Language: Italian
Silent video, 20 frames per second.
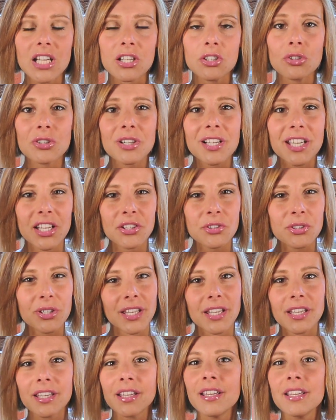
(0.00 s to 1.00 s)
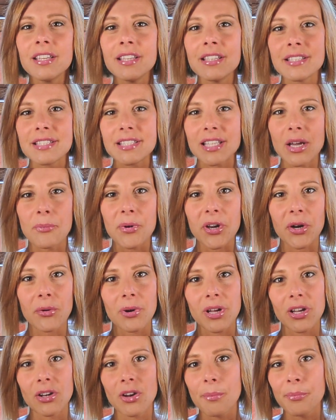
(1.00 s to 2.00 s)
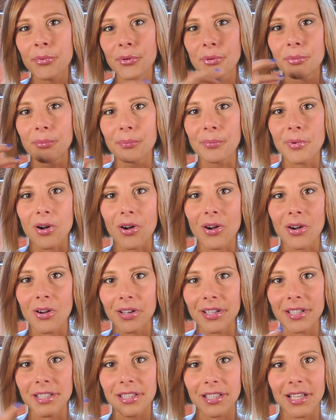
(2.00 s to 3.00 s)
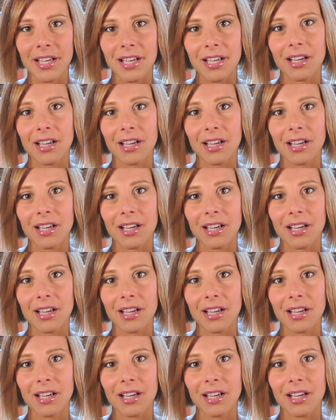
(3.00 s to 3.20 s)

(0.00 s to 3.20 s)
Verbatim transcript: non credo che sia per quello, è più un po' il,